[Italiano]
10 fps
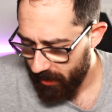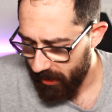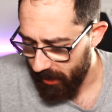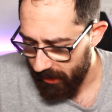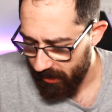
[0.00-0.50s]

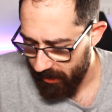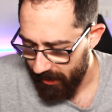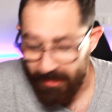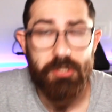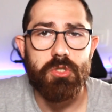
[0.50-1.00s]
il,
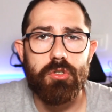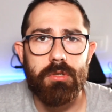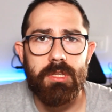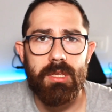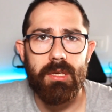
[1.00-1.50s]
la
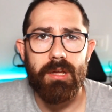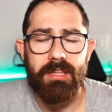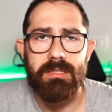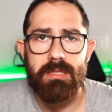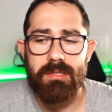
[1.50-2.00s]
recensione di
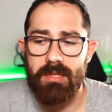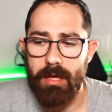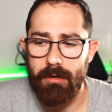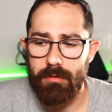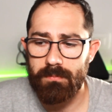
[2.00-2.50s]
Reddit e
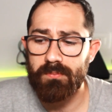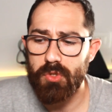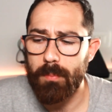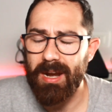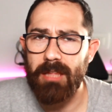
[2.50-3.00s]
Sinergo.
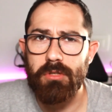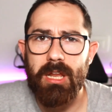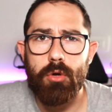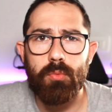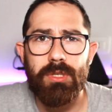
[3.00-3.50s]
Sto parlando
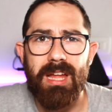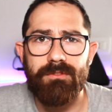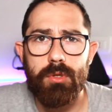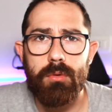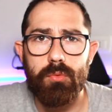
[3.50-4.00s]
della comunità
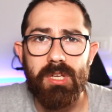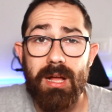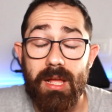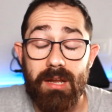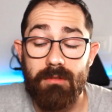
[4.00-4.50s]

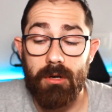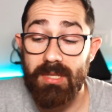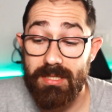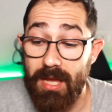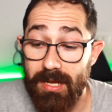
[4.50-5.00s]
videoludica che alle
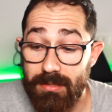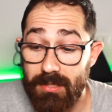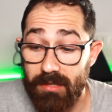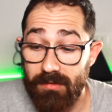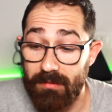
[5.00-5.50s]
volte sa
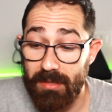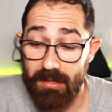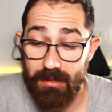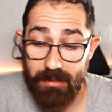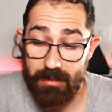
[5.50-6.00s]
essere
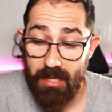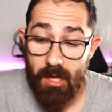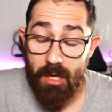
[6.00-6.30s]
veramente